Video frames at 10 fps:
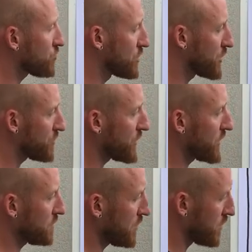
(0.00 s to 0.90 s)
ziemlich
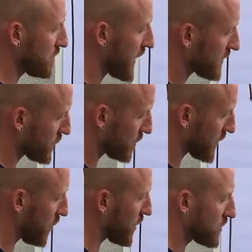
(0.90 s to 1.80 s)
viel, Liebe und
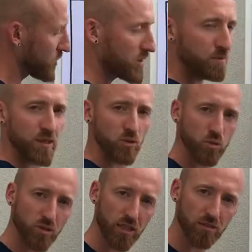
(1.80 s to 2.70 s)
Partnerschaft auch. Also dieser
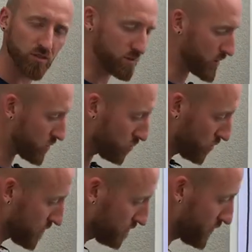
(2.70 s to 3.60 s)
Person geht es ziemlich gut.